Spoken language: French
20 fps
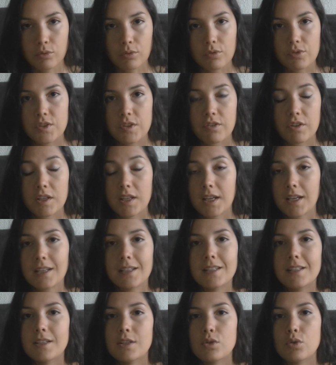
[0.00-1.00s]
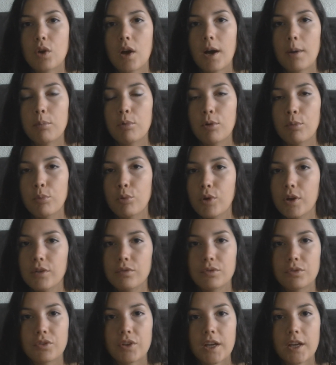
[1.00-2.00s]
Donc vous avez qu'à cliquer sur à propos et
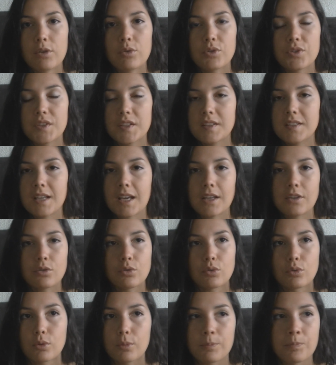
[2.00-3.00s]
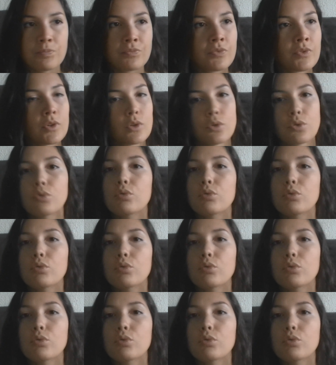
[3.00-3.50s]
vous verrez le détail de,